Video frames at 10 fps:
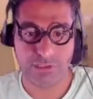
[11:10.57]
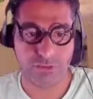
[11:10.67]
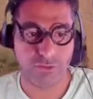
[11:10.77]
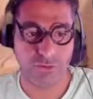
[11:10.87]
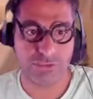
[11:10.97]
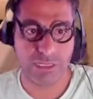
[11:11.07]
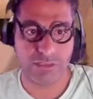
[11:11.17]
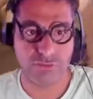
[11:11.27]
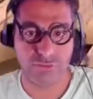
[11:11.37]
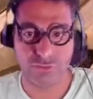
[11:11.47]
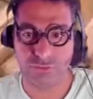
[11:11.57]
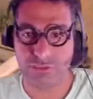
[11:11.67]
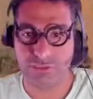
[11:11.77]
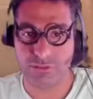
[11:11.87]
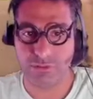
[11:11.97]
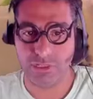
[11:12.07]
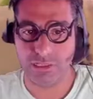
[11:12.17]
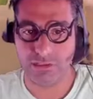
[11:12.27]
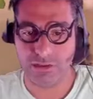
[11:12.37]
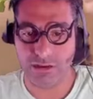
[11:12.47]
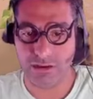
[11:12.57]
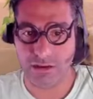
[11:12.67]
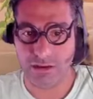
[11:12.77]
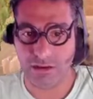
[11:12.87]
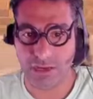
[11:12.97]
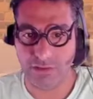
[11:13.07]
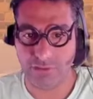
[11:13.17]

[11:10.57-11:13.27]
görsellik sunuyor size böyle. Hayvanın